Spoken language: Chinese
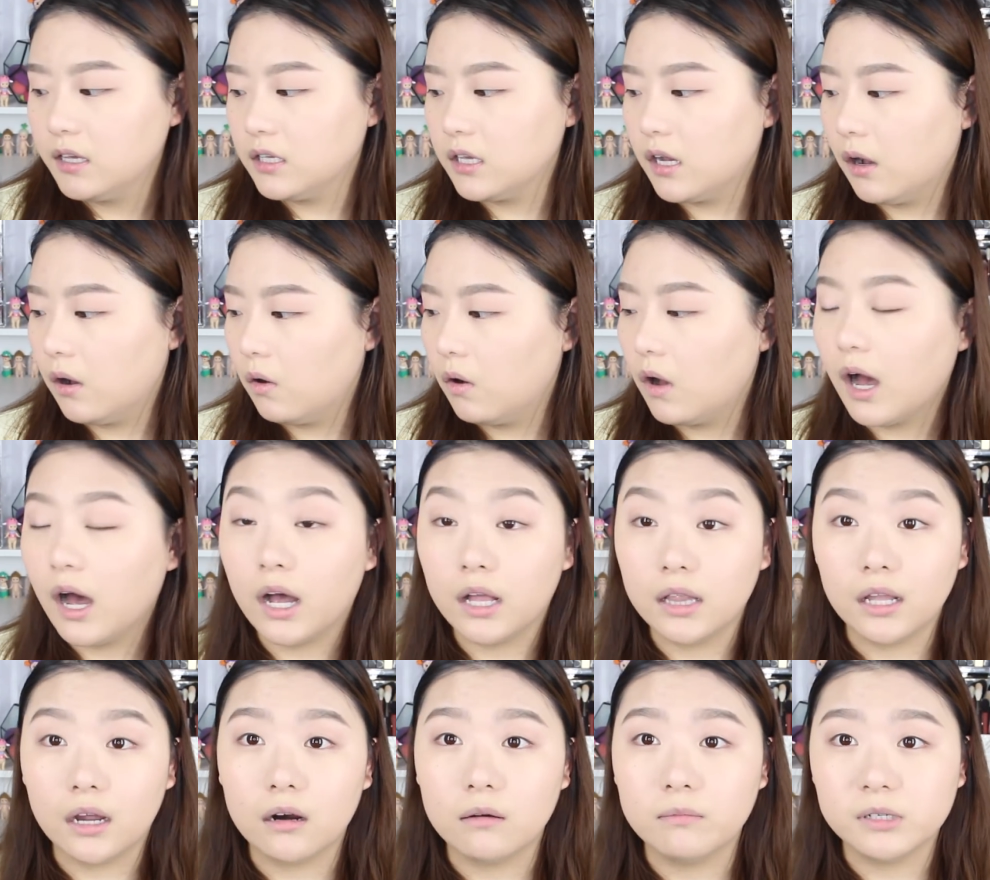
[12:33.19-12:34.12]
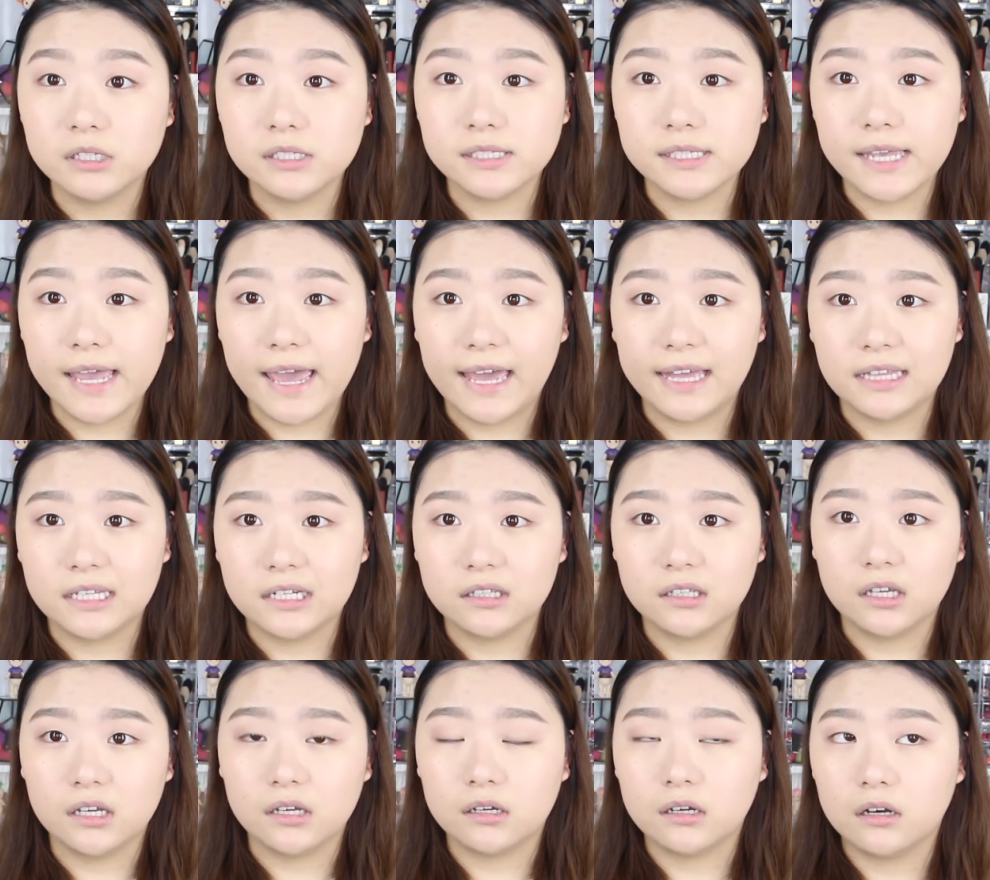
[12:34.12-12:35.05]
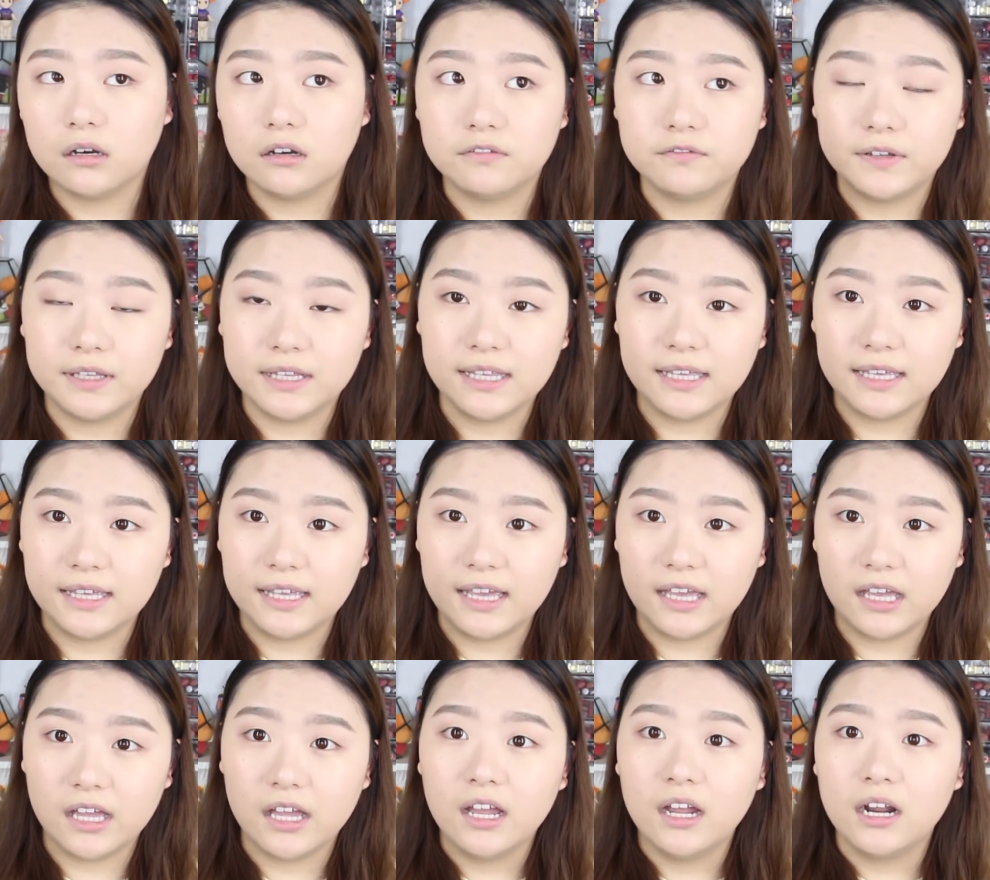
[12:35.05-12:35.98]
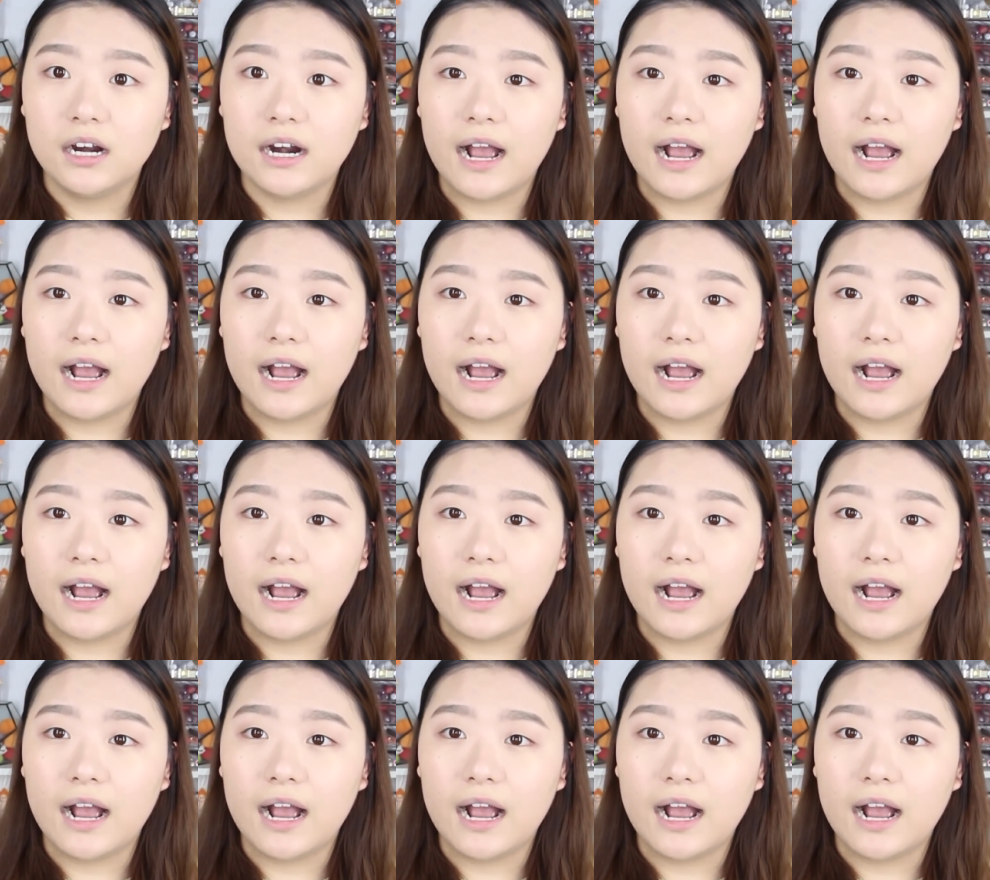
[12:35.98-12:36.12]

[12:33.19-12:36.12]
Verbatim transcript: 有啊 l a u r Mercier 的那个粉底液，